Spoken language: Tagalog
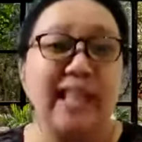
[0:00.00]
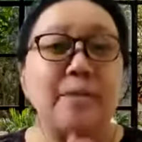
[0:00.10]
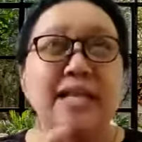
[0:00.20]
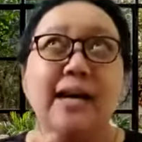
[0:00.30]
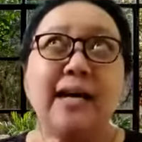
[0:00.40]

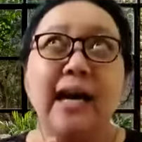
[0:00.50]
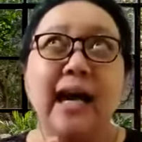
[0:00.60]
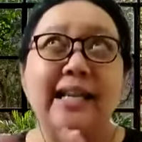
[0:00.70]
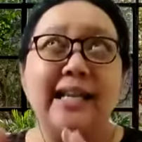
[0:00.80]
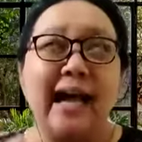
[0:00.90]
Tapos ang
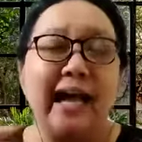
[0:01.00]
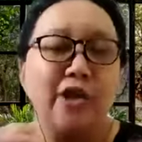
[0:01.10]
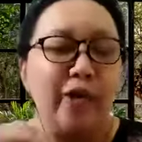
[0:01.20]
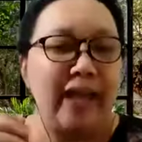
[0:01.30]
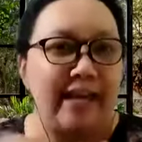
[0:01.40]
na
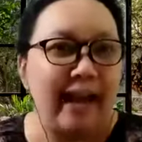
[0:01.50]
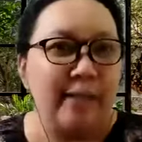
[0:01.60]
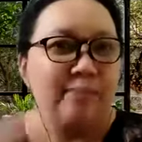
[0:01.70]
ano eh, na